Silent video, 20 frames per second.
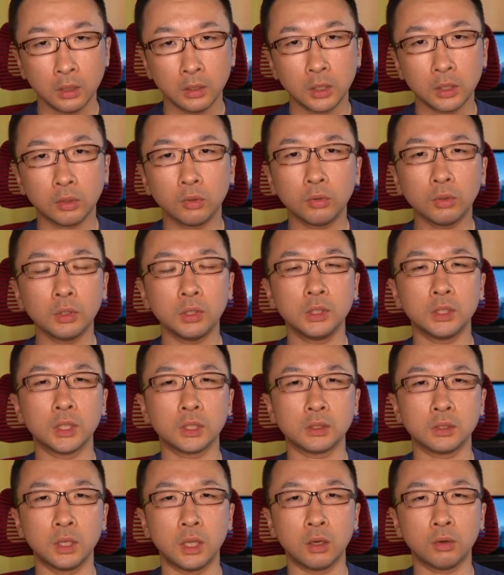で特に
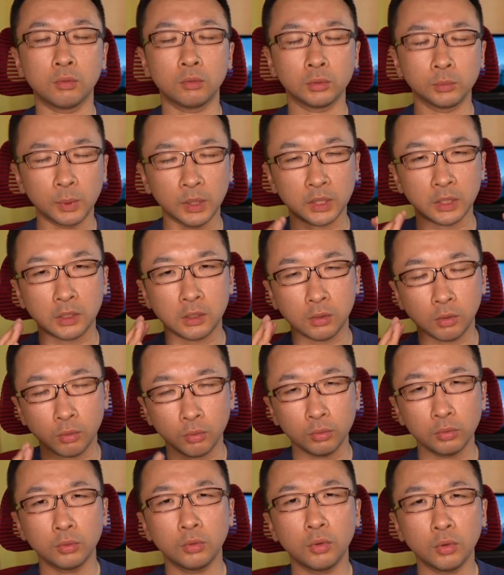ですね、本当は基
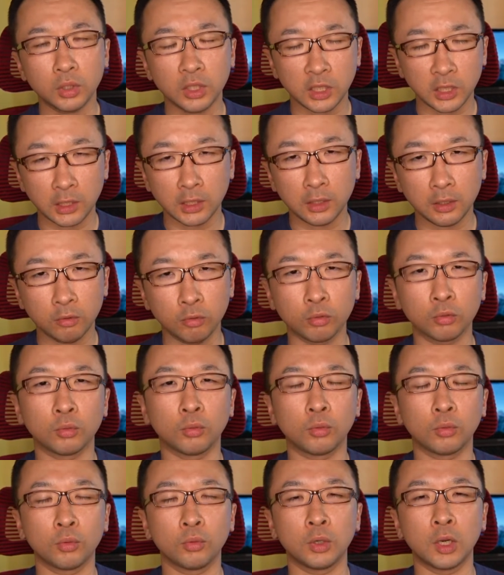本の木の
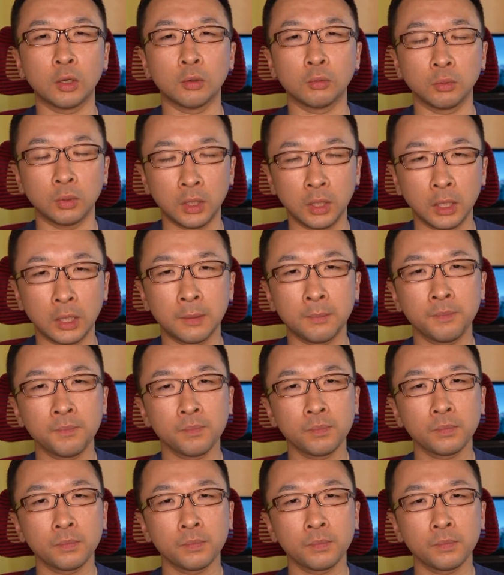ところなので、